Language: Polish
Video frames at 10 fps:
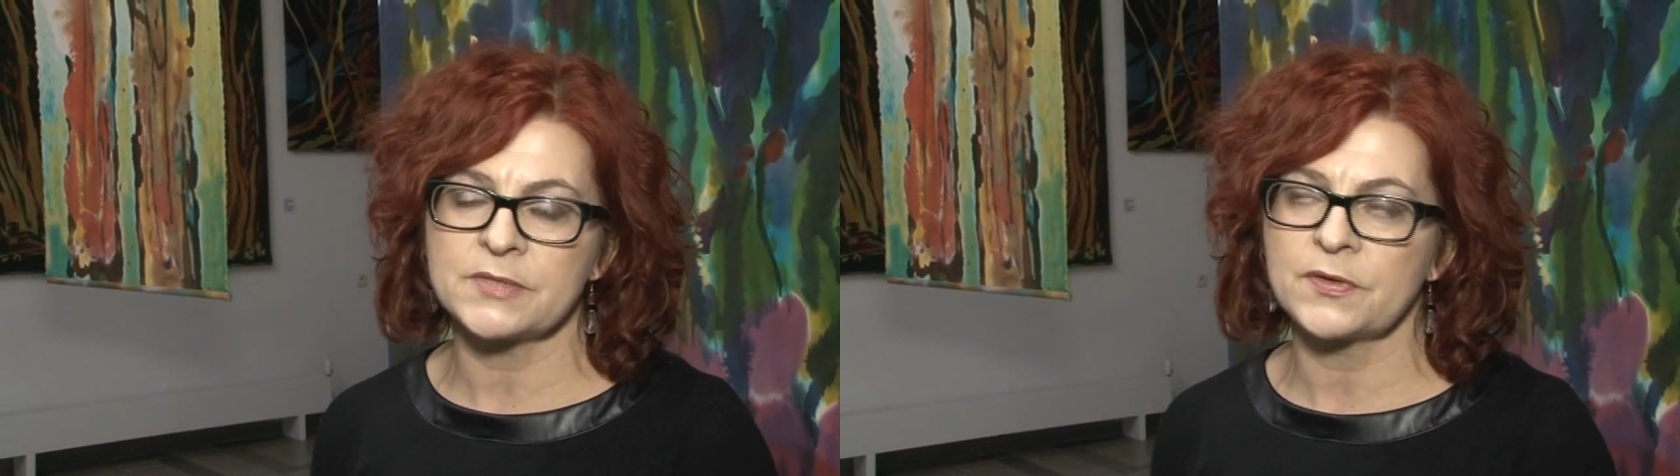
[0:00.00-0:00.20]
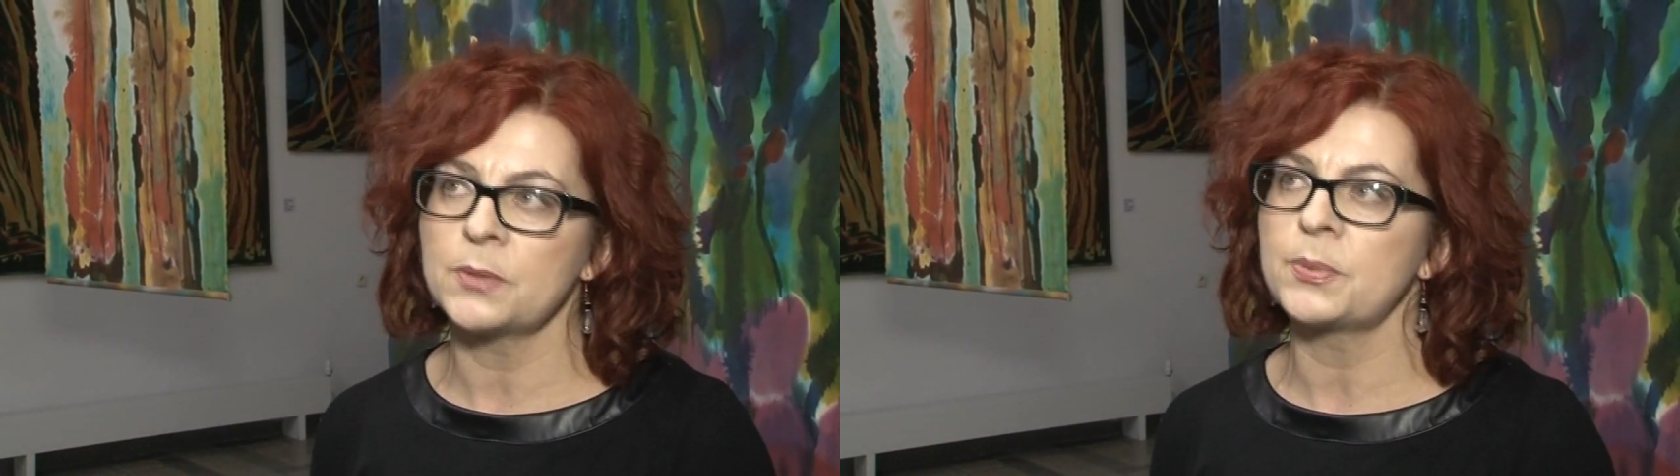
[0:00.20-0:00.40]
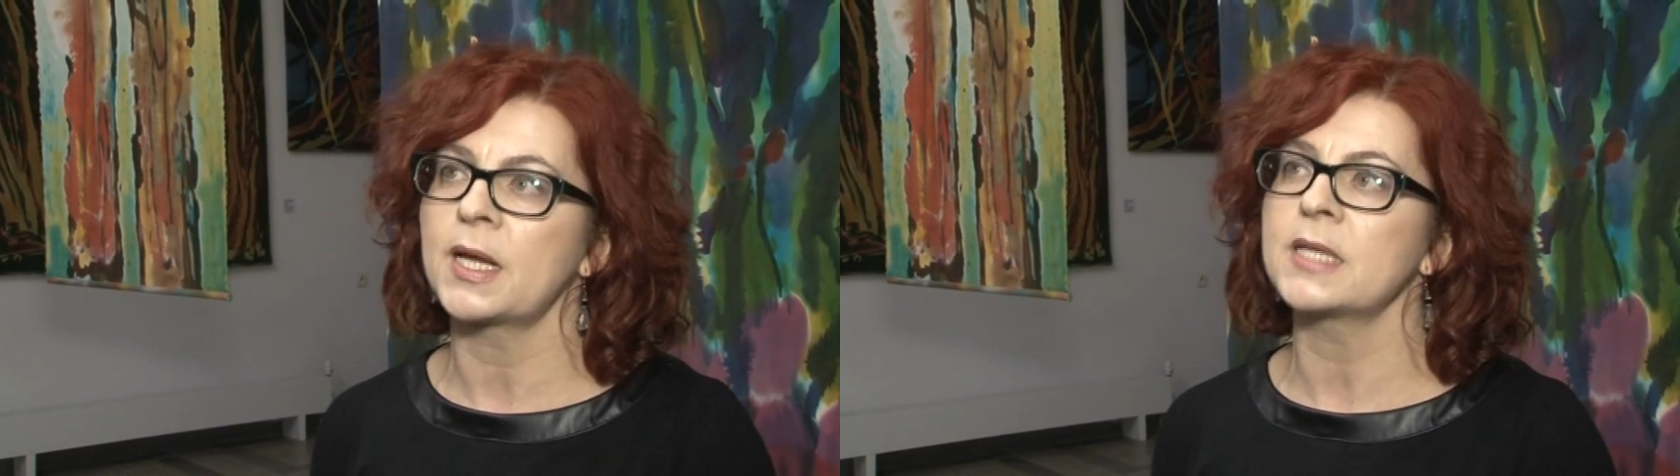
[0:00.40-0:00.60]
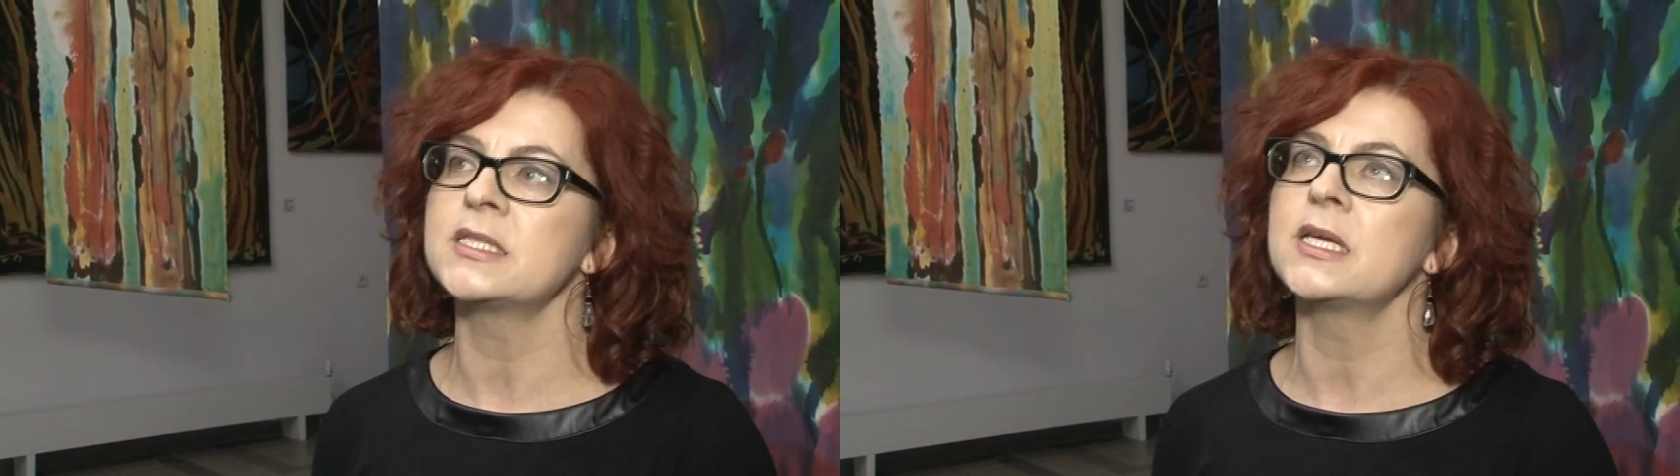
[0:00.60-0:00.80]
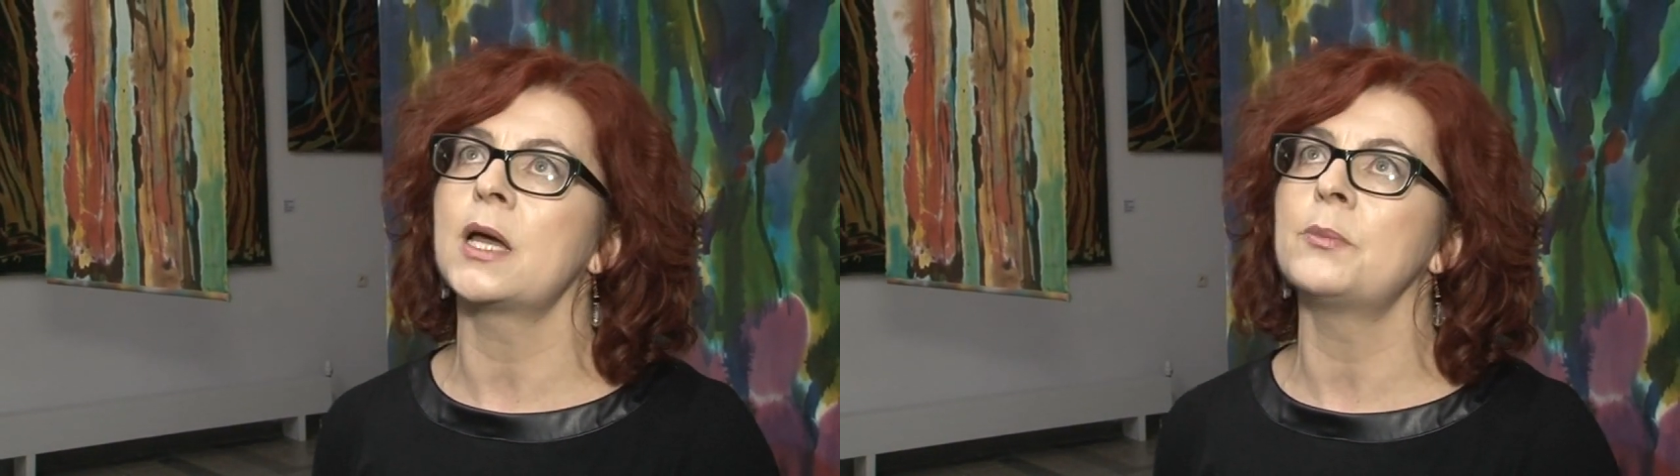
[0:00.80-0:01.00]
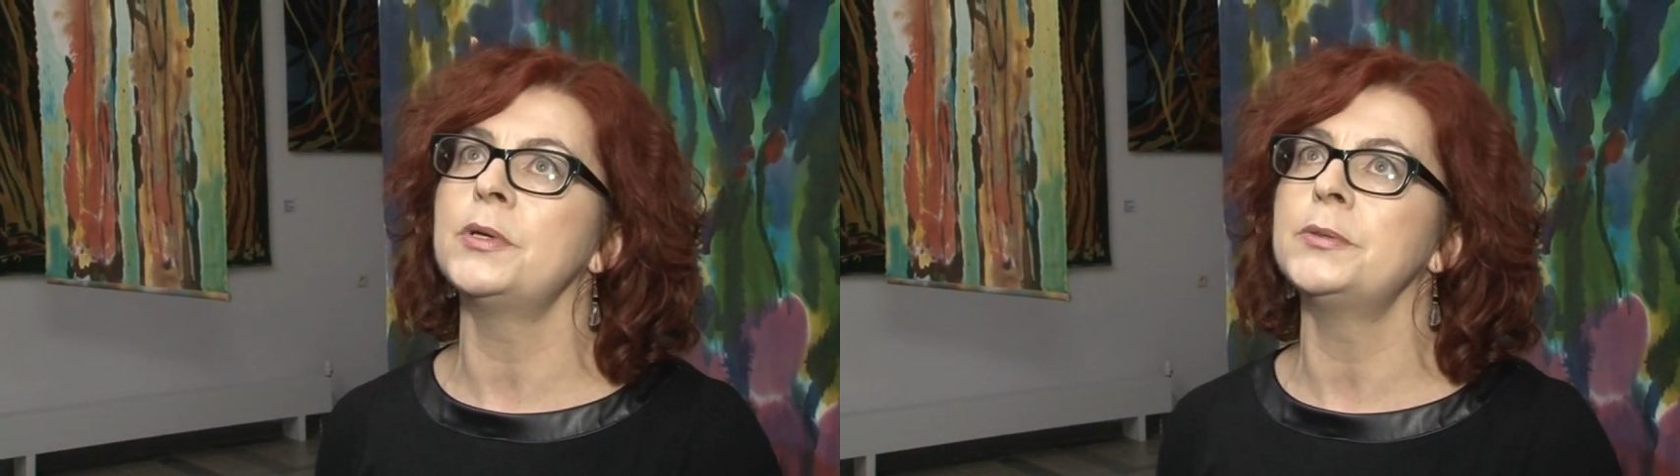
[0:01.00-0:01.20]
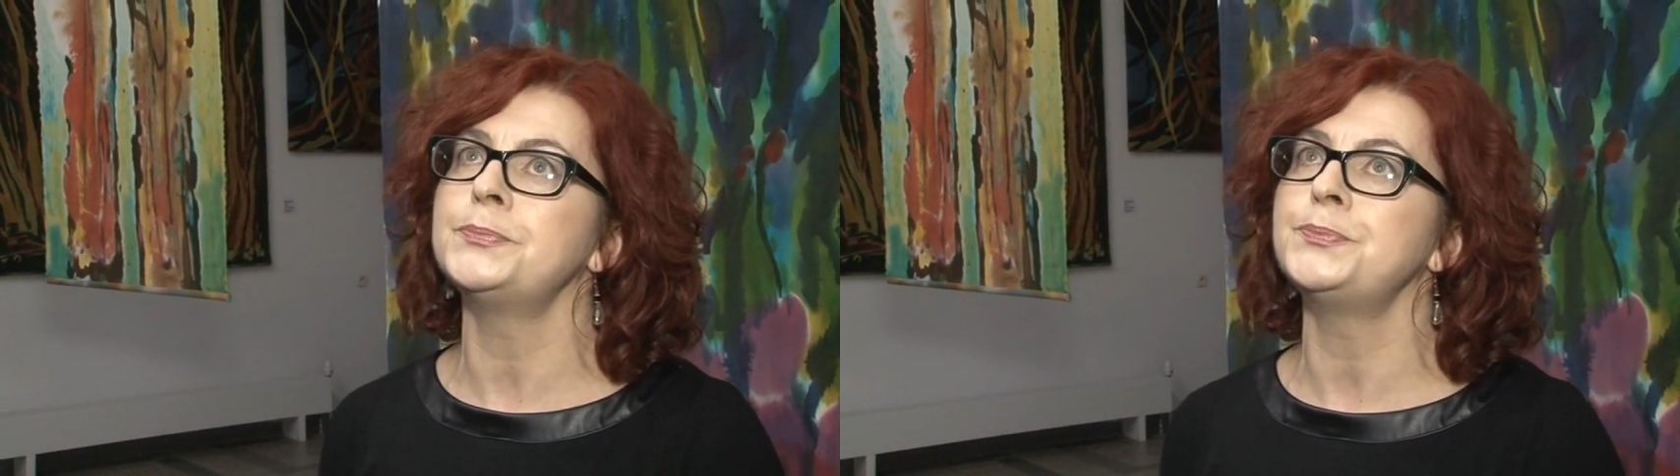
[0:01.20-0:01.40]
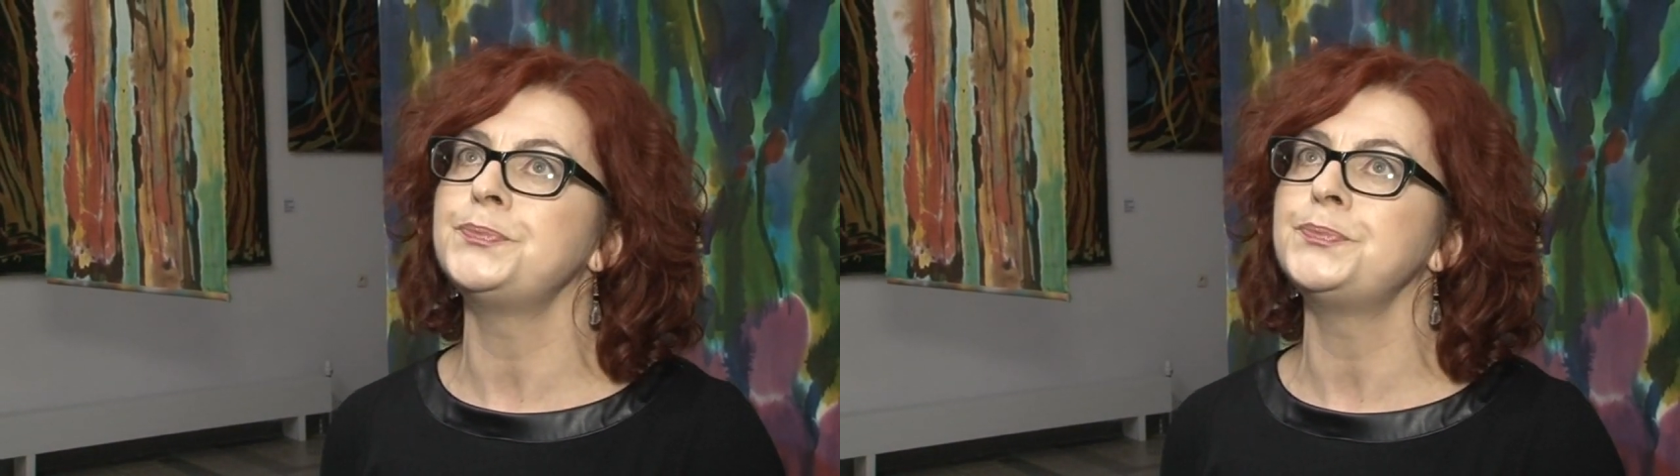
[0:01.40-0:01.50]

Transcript: swoje prace, aby